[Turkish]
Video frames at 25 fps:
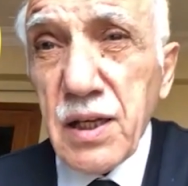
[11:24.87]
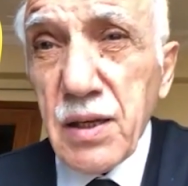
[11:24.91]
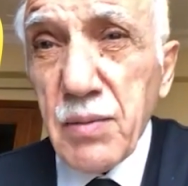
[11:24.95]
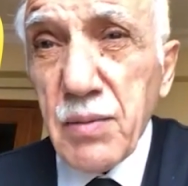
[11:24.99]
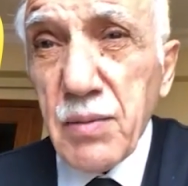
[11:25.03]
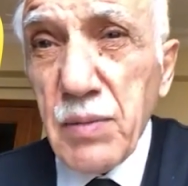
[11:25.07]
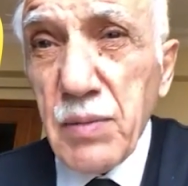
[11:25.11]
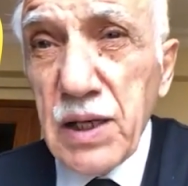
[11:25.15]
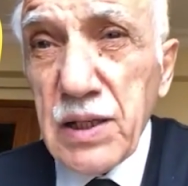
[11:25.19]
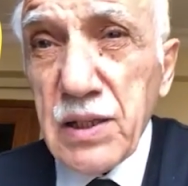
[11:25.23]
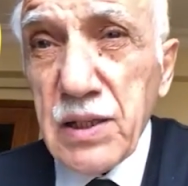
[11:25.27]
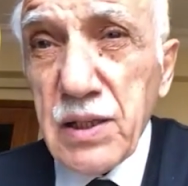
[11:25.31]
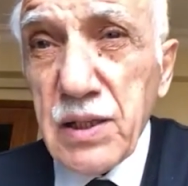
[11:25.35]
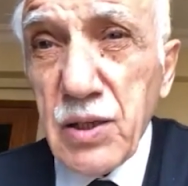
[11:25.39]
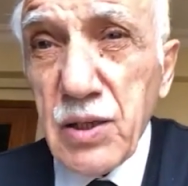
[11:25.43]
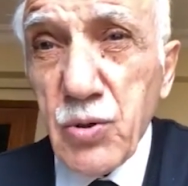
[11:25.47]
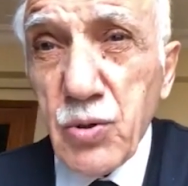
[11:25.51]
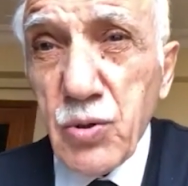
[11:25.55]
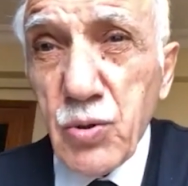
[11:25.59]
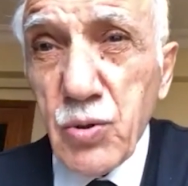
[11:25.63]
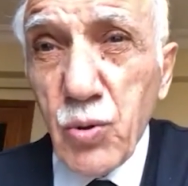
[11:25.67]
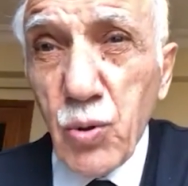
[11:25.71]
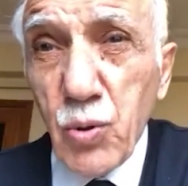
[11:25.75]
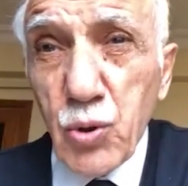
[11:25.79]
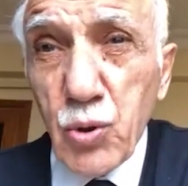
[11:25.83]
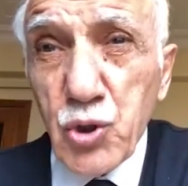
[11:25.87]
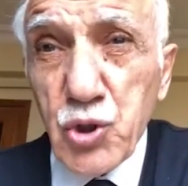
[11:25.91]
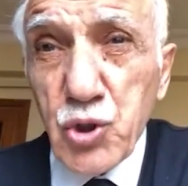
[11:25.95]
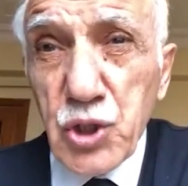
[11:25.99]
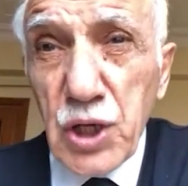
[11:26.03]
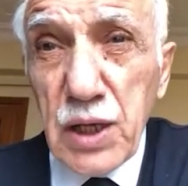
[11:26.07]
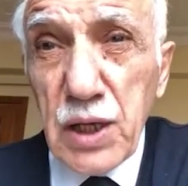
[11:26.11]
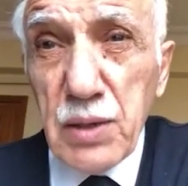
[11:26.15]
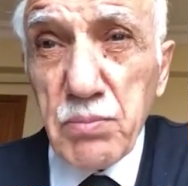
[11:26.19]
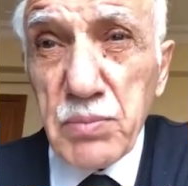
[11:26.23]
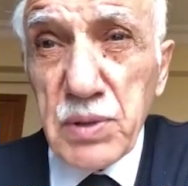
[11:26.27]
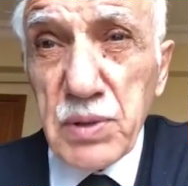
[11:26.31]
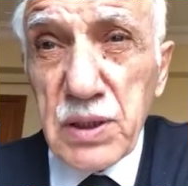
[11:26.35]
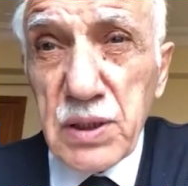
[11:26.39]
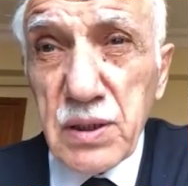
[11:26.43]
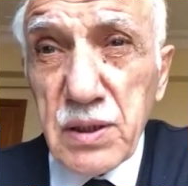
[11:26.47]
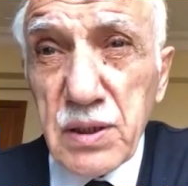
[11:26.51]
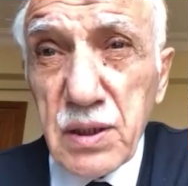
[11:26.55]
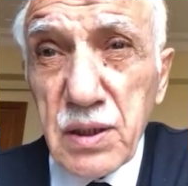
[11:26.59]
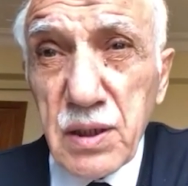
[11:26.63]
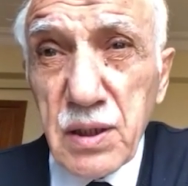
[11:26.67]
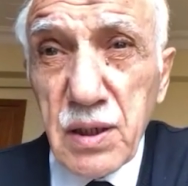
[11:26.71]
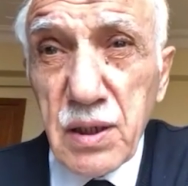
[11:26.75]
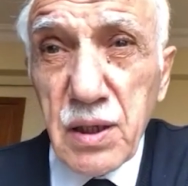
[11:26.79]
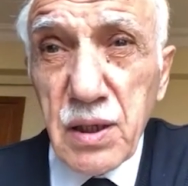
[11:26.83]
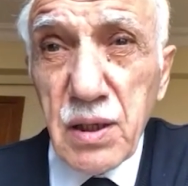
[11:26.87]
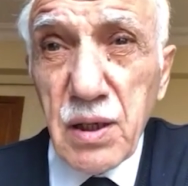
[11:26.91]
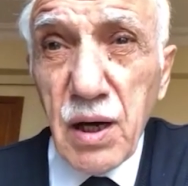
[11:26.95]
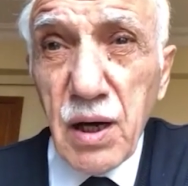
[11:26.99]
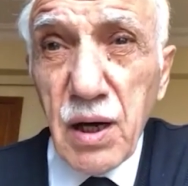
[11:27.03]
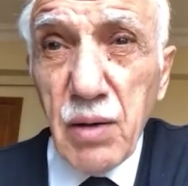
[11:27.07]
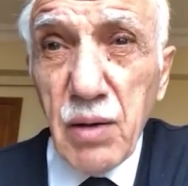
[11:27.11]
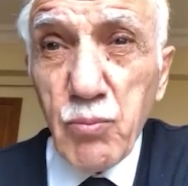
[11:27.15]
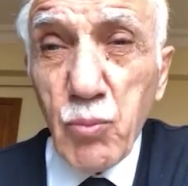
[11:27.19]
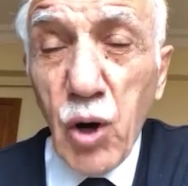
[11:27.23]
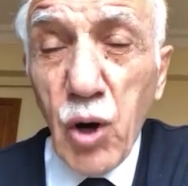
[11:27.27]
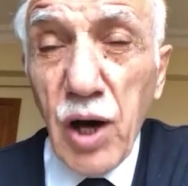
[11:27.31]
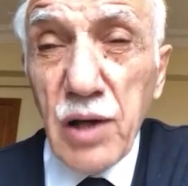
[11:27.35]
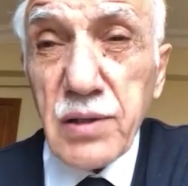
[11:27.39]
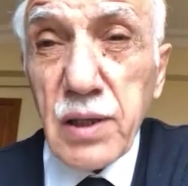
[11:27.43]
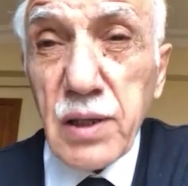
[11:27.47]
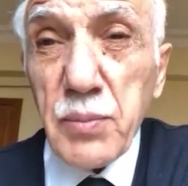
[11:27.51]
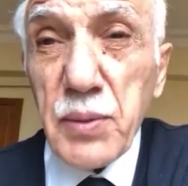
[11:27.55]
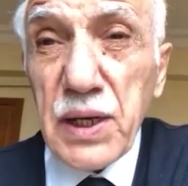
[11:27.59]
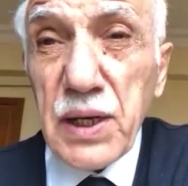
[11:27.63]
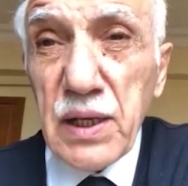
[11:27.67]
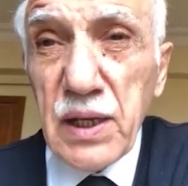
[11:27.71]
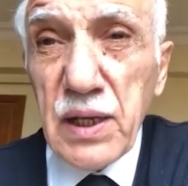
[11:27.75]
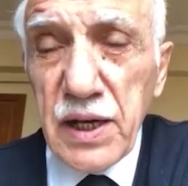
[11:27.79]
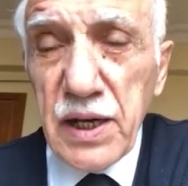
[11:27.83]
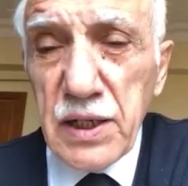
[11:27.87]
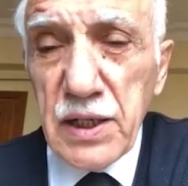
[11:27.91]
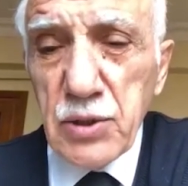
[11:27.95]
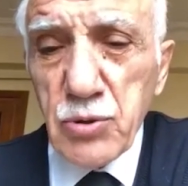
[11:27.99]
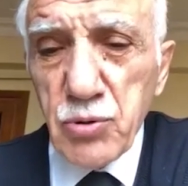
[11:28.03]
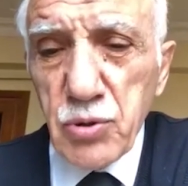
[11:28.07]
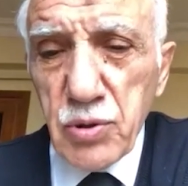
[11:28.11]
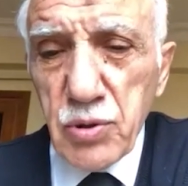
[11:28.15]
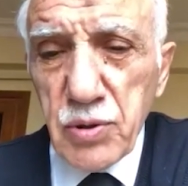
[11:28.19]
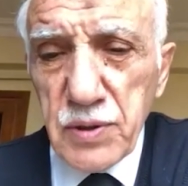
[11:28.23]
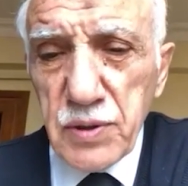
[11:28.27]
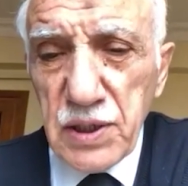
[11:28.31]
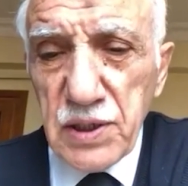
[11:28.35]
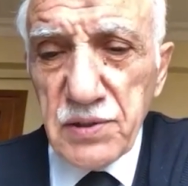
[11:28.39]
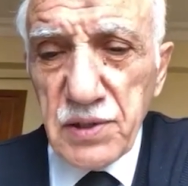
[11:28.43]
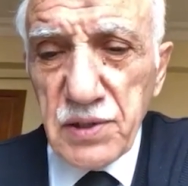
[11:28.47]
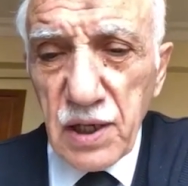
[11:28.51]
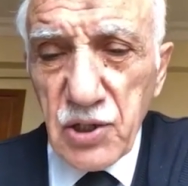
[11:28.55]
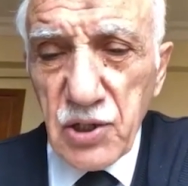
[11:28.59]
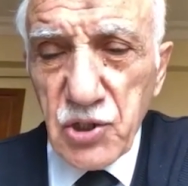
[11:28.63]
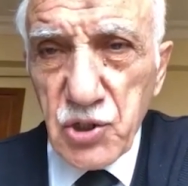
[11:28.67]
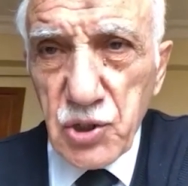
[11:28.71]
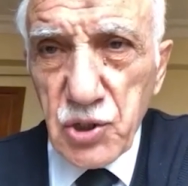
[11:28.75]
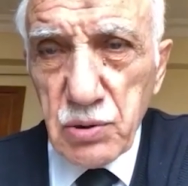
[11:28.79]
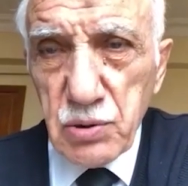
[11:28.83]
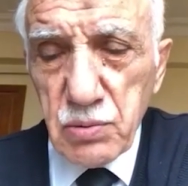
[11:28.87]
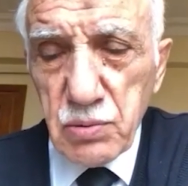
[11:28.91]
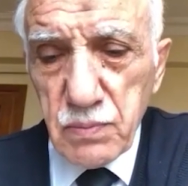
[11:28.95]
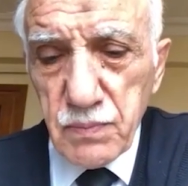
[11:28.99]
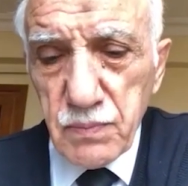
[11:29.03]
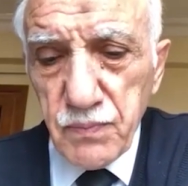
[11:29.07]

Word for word: belki konuşan bir muhatap ilahi diyor insan için.